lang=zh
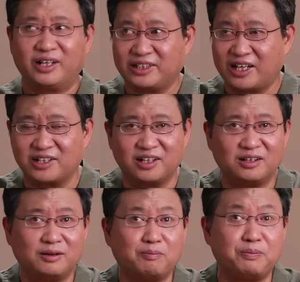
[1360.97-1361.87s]
哎，大哥，
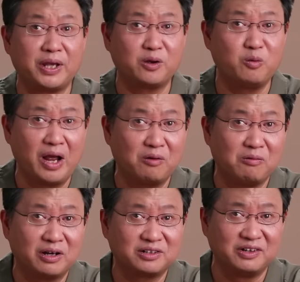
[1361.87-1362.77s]
别怪我，
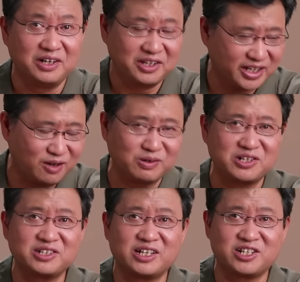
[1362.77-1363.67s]
是吧？你看我
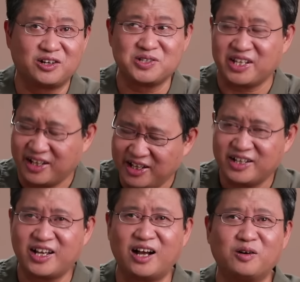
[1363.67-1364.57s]
正在朝鲜
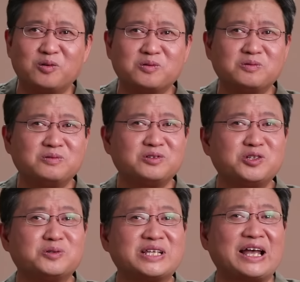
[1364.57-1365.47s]
抗洪
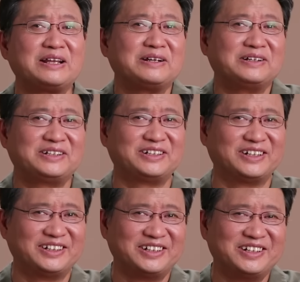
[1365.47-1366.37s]
救灾呢。是
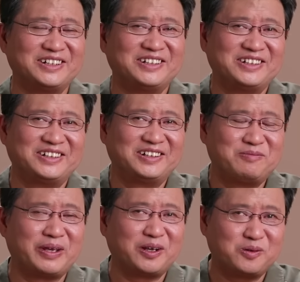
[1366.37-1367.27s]
吧？
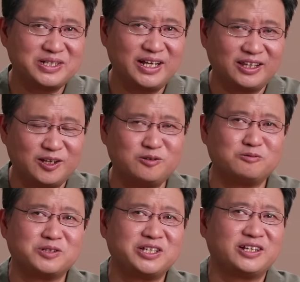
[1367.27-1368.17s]
美国在提供
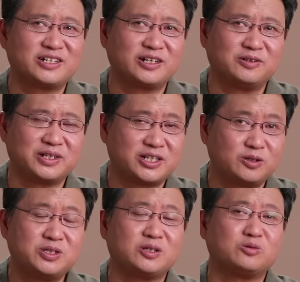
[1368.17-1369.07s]
武器的时候呢，
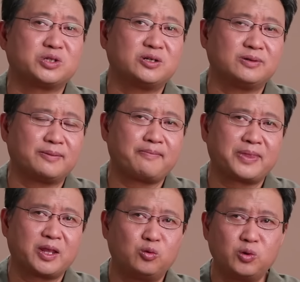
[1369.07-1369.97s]
是有紧箍咒的。
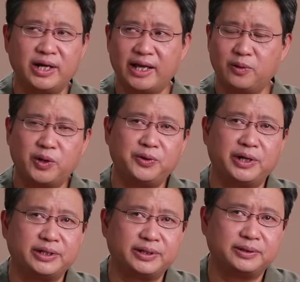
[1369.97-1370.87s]
乌克兰官
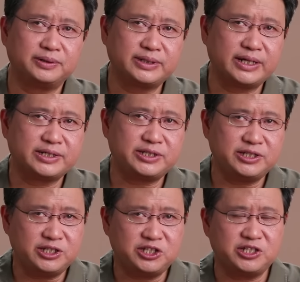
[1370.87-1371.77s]
员呢，在
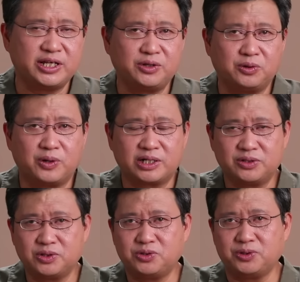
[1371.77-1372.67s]
袭击期间与华
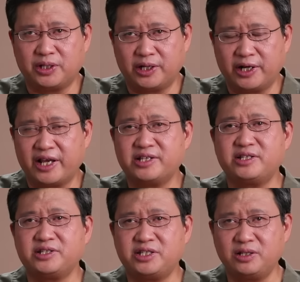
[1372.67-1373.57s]
盛顿取得了联
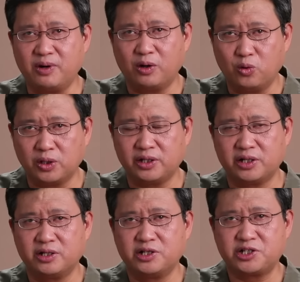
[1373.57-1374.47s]
系，希望获
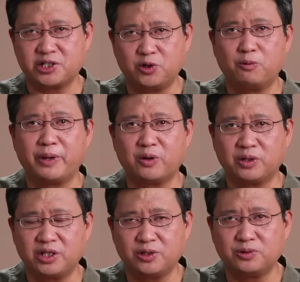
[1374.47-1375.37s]
得使用美
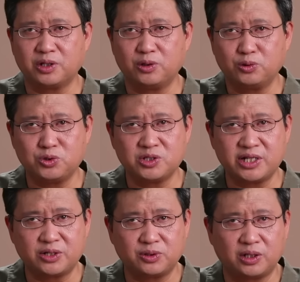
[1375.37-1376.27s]
国提供的陆军
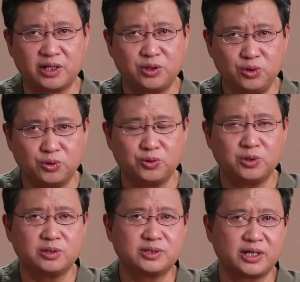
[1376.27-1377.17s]
战术导弹用
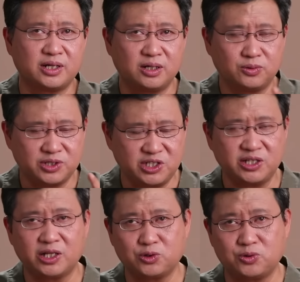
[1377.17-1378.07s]
于在俄国
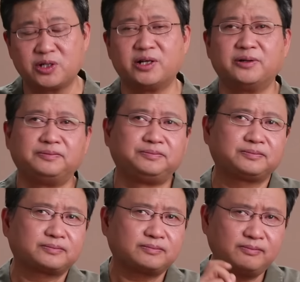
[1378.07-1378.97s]
境内的许可。
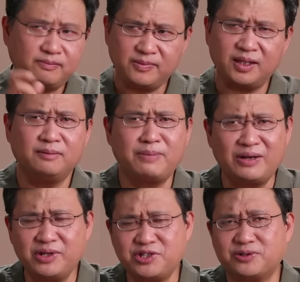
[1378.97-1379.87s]

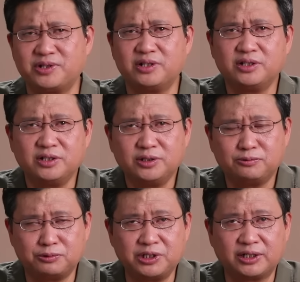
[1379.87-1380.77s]
8月9日，
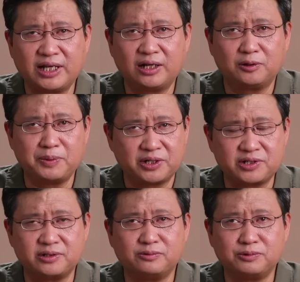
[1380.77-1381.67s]
五角大楼表
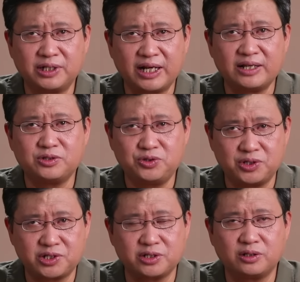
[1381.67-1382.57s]
示，乌克兰
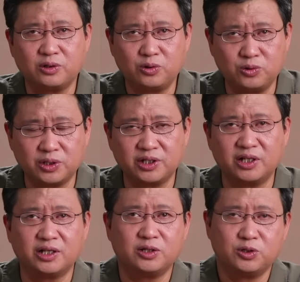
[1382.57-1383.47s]
确实获
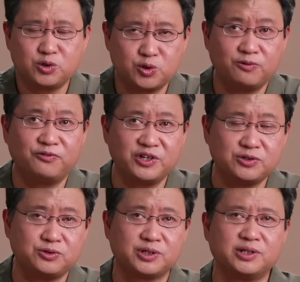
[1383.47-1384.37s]
得了充
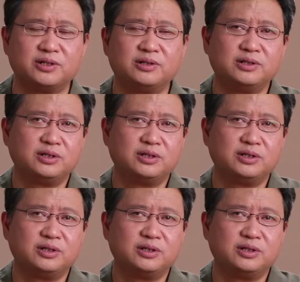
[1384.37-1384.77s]
分许可。